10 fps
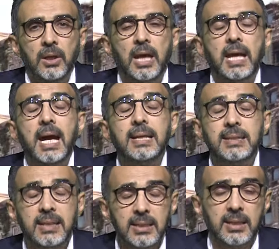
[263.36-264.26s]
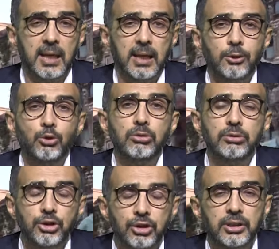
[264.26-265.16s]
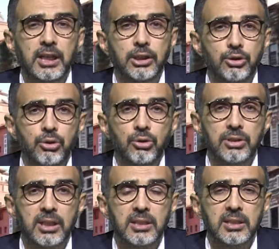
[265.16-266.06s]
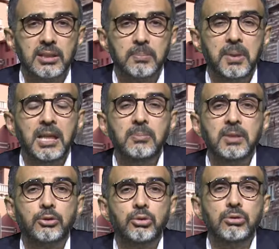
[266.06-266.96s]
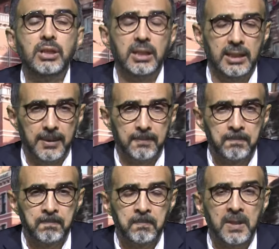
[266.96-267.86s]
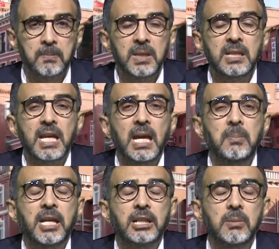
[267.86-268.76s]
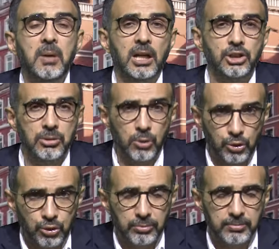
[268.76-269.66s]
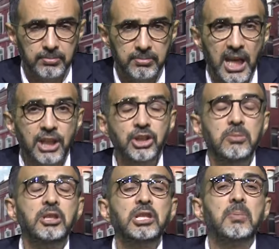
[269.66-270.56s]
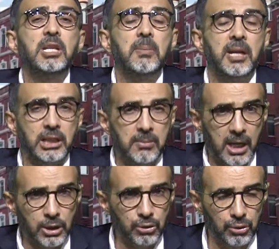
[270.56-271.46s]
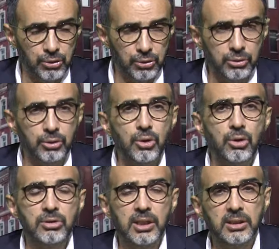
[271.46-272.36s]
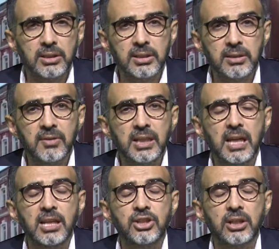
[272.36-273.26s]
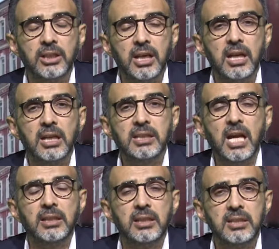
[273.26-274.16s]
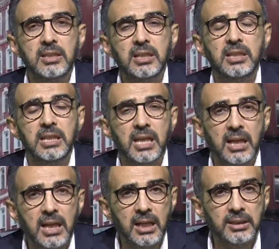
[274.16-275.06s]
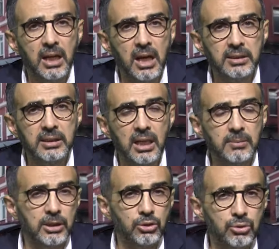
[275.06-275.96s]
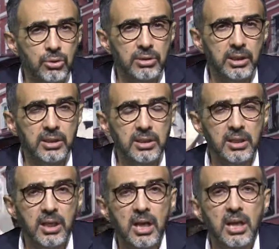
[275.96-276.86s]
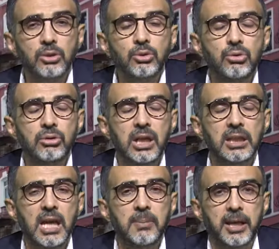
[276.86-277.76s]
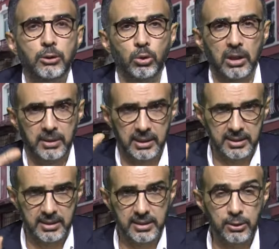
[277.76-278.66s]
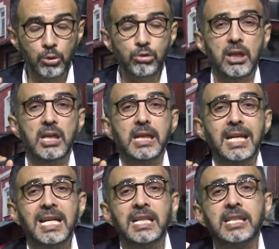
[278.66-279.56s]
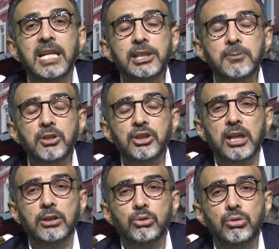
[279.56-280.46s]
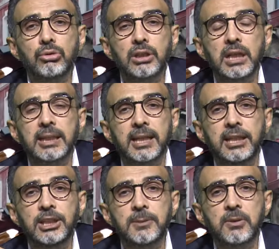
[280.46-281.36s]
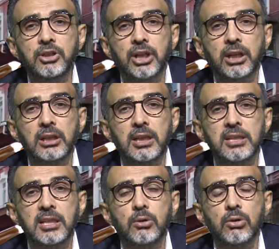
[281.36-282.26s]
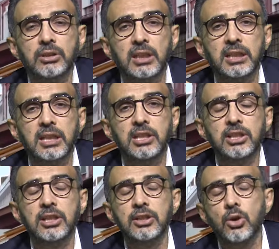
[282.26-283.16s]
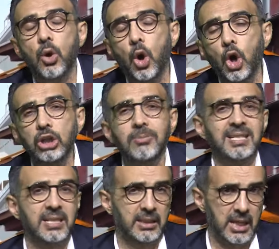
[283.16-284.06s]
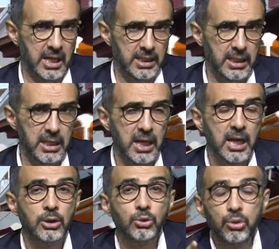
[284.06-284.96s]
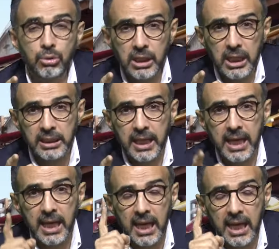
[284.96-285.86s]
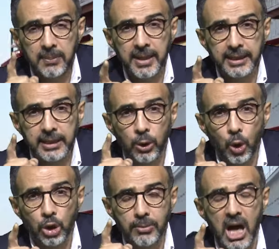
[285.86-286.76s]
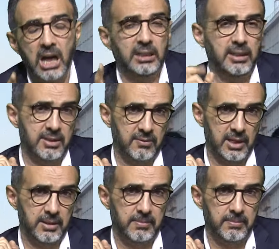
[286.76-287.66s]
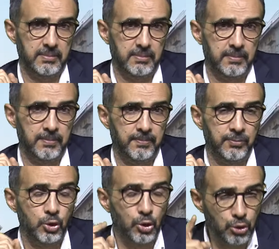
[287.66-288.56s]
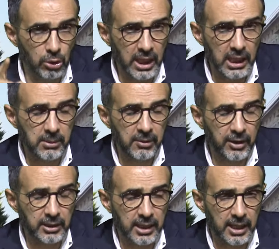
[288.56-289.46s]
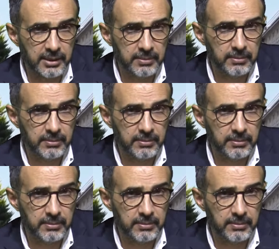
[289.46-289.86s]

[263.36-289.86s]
Eğer siz de yurt dışında yaşıyorsanız benim de Türkiye'de bir emekli maaşım olsun, eşimin de bir emekli maaşı olsun diyorsanız ve gelecekte kendinizi yine garanti altına almak istiyorsanız Türkiye'de emekli olabilirsiniz. Üstelik geçmişte Türkiye'de hiçbir şekilde sigorta girişiniz olmasa dahi Türkiye'de emekli olma hakkınız var. Çocuğu olan hanımefendiler